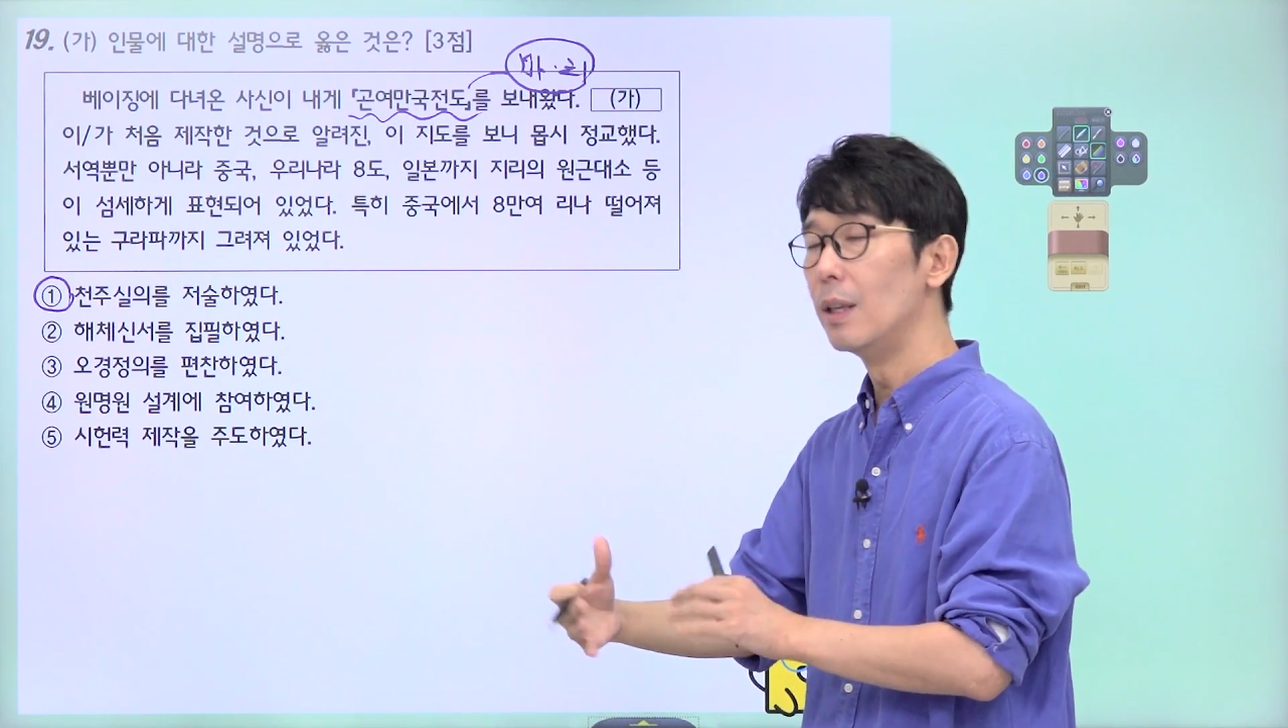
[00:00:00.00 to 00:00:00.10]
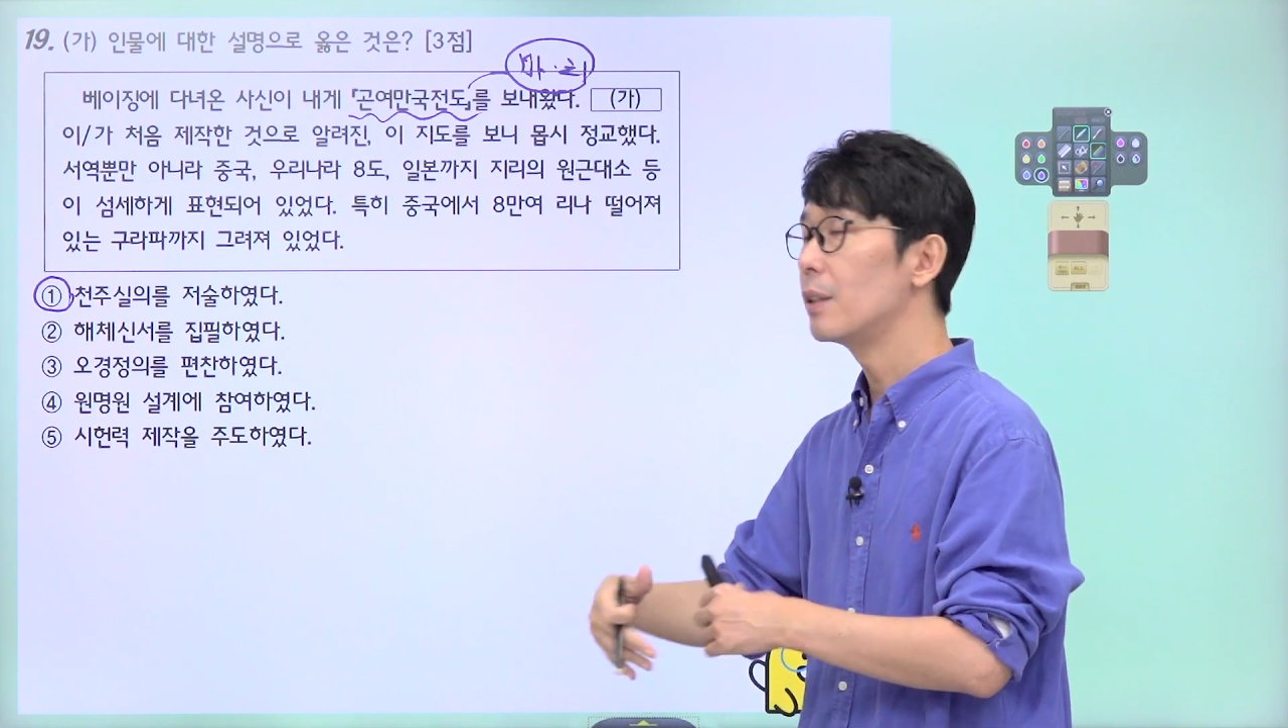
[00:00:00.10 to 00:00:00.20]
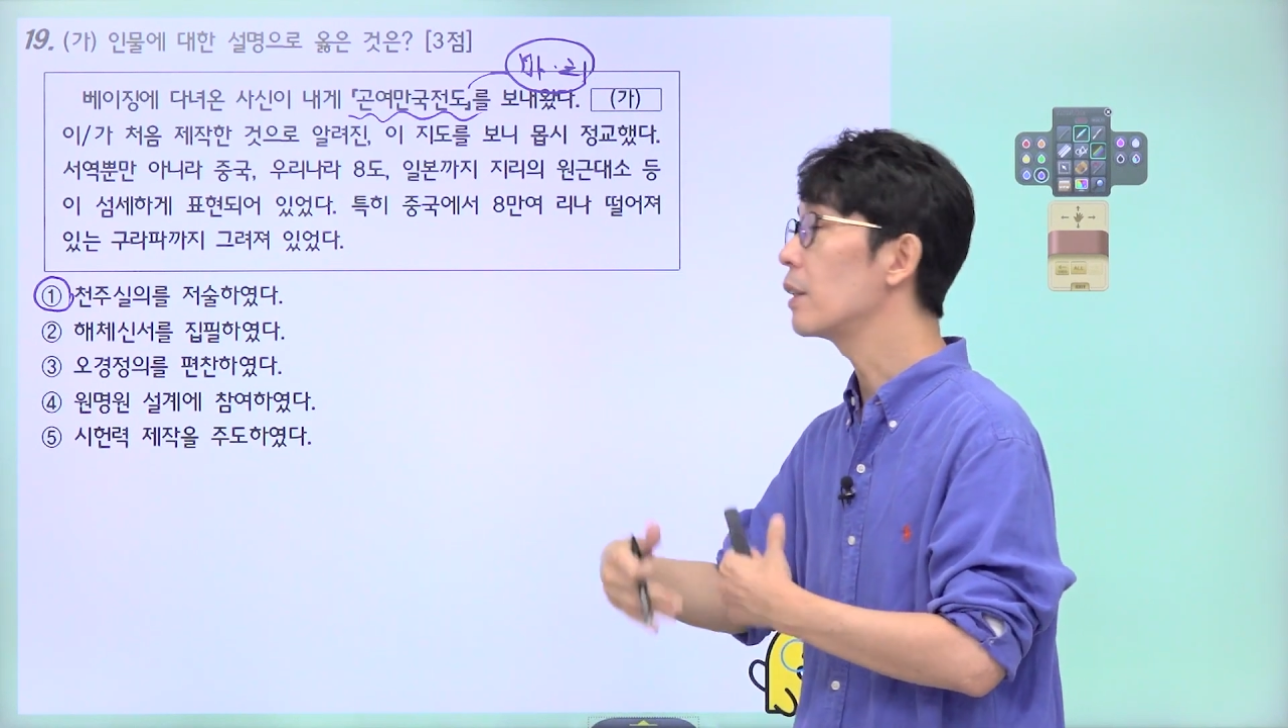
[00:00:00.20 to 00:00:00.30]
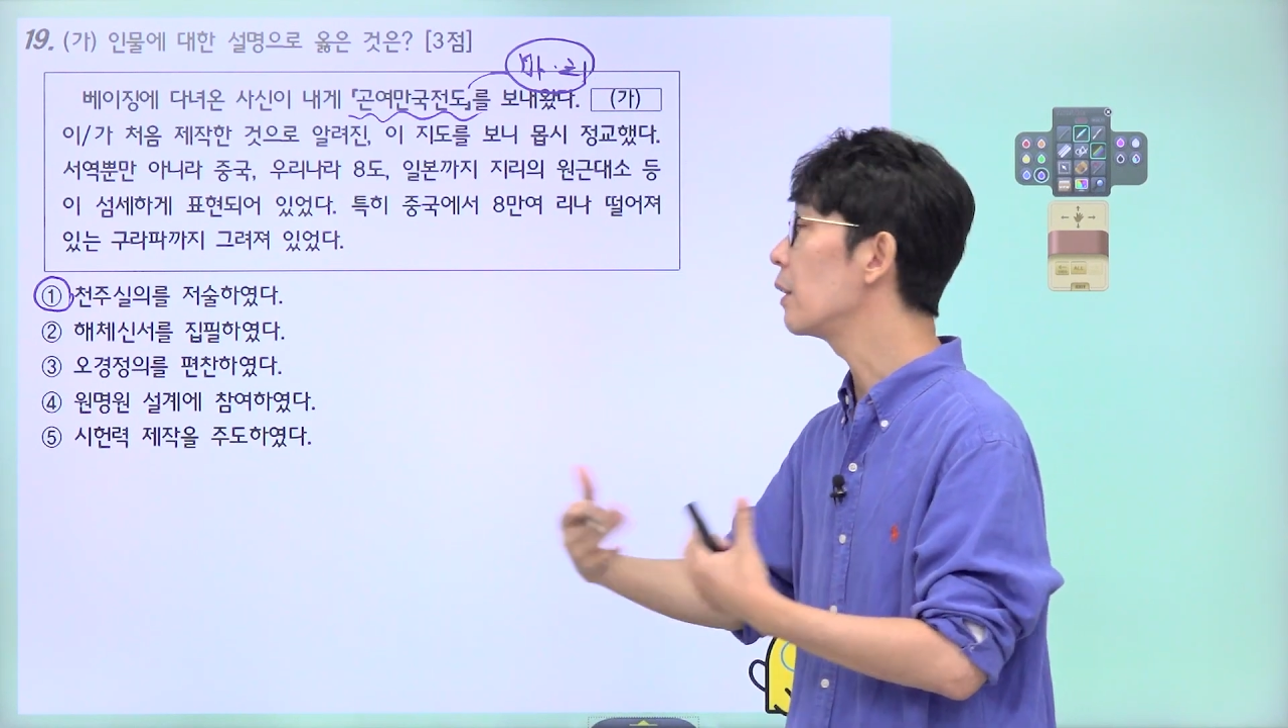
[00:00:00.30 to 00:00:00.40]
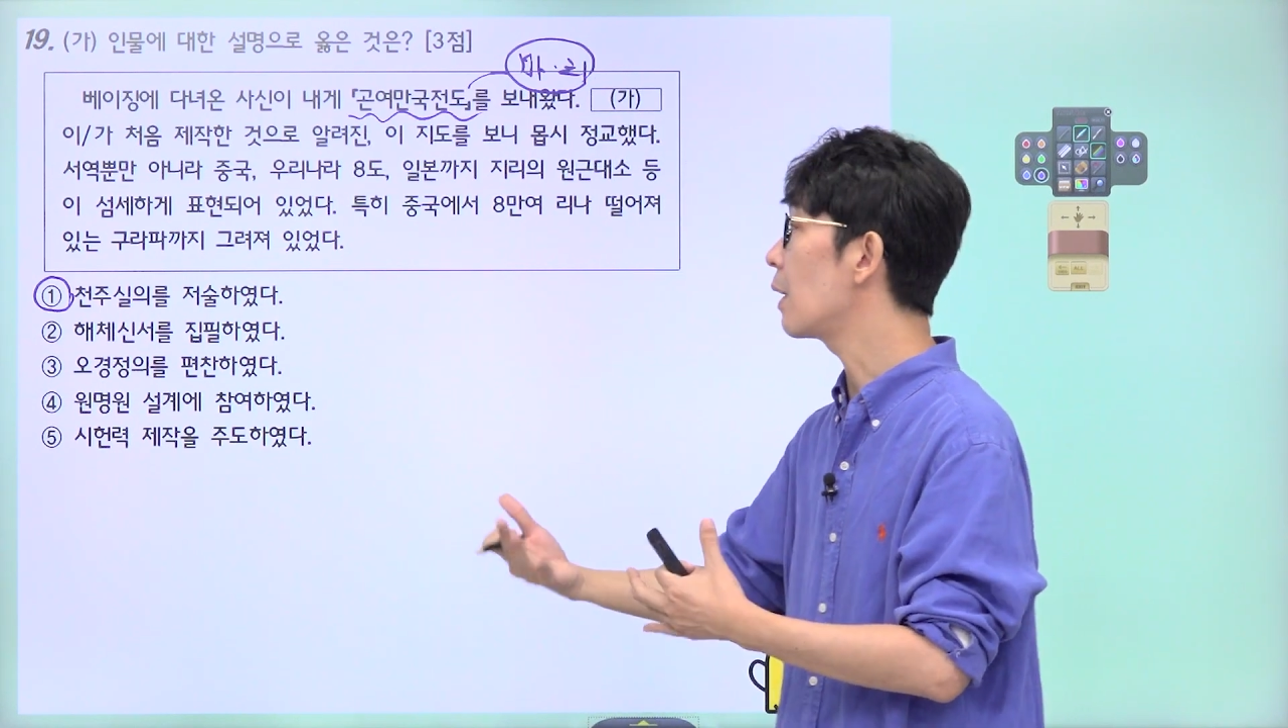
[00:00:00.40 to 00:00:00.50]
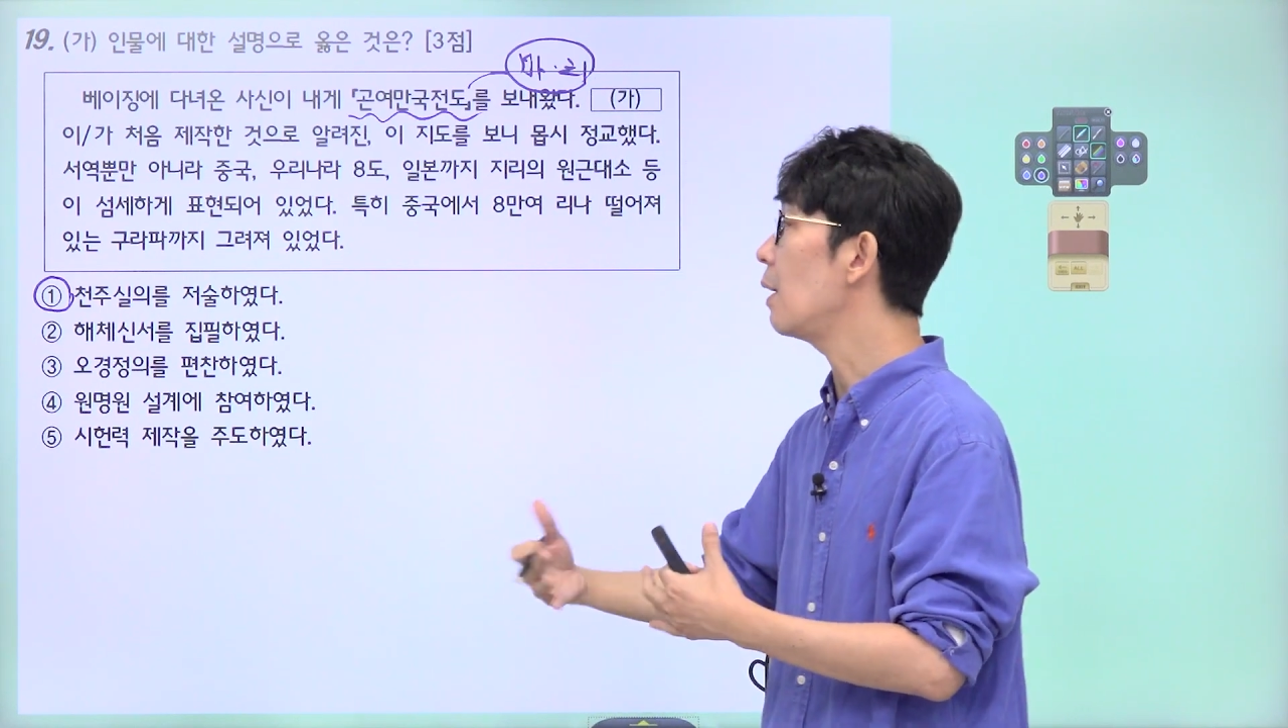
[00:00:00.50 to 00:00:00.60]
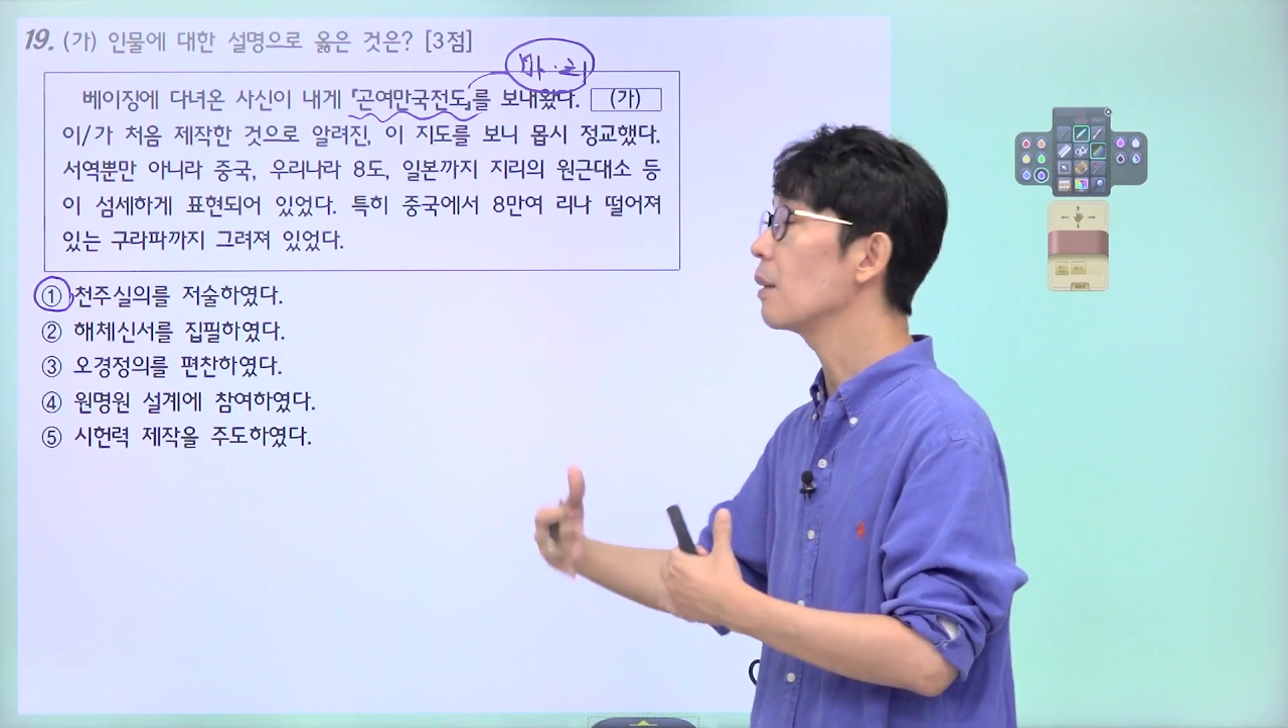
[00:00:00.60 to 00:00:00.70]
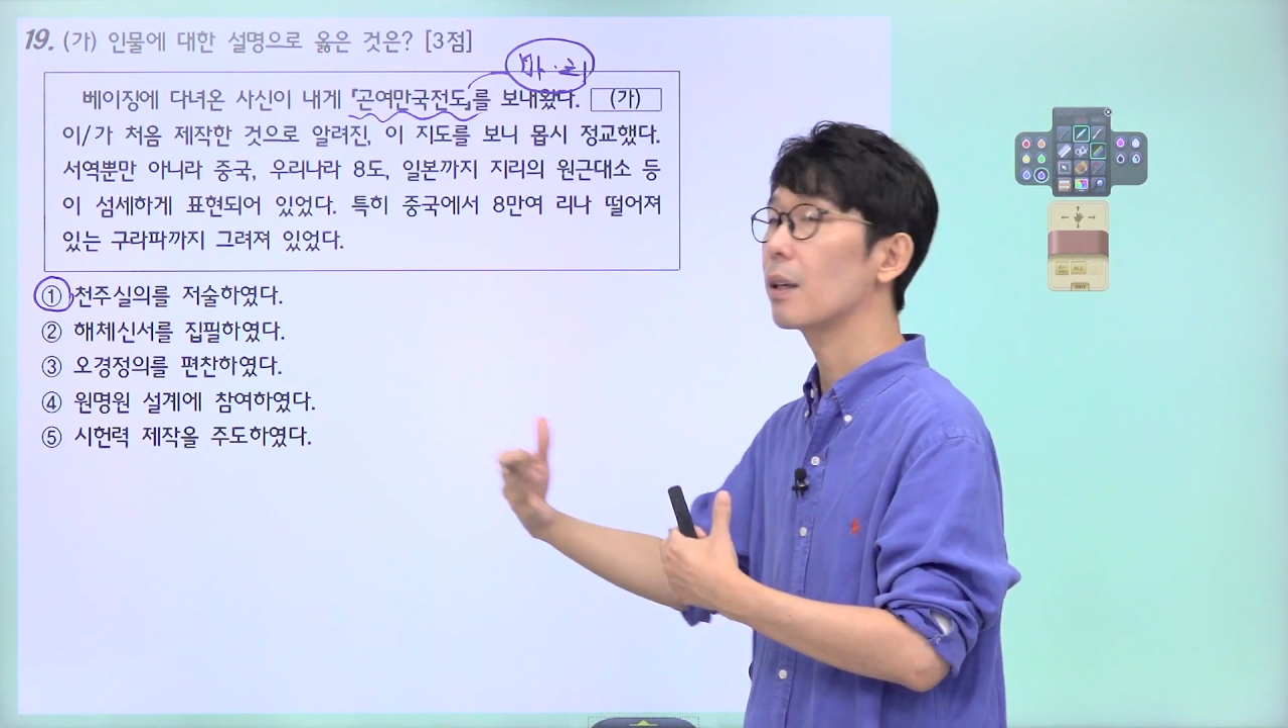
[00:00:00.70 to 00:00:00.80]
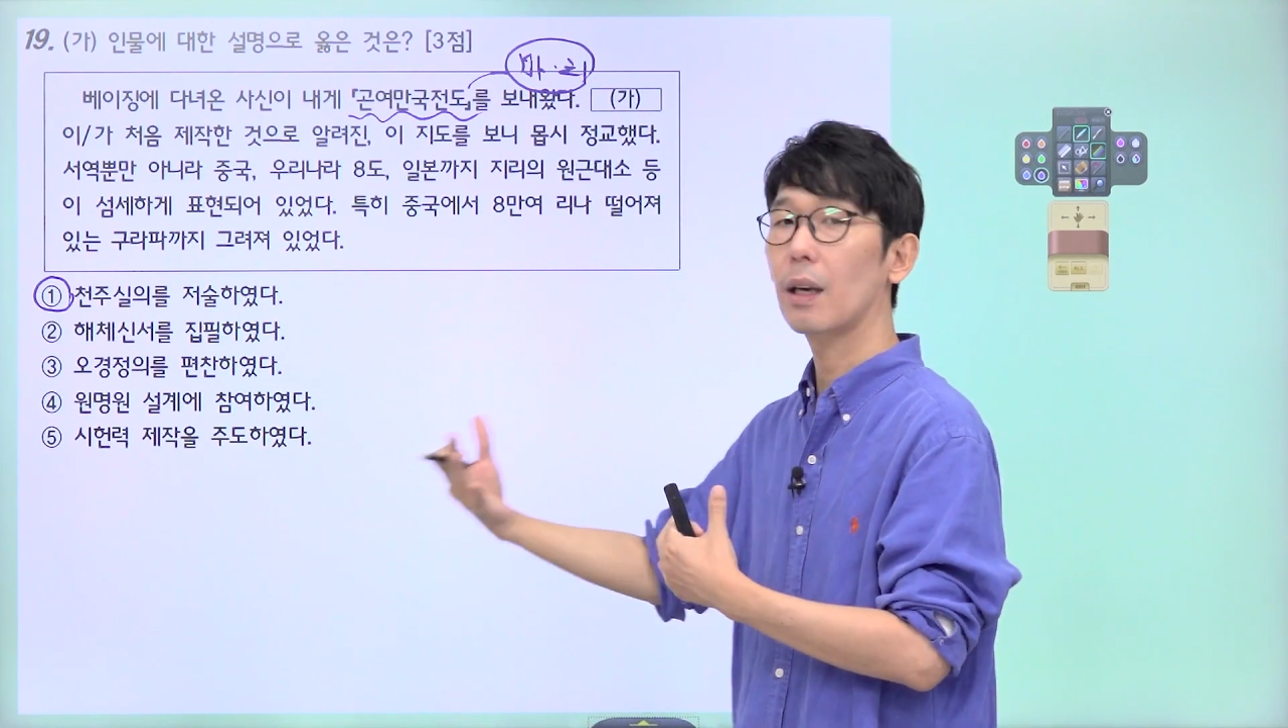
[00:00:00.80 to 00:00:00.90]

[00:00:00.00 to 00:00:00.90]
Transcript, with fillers: 스키타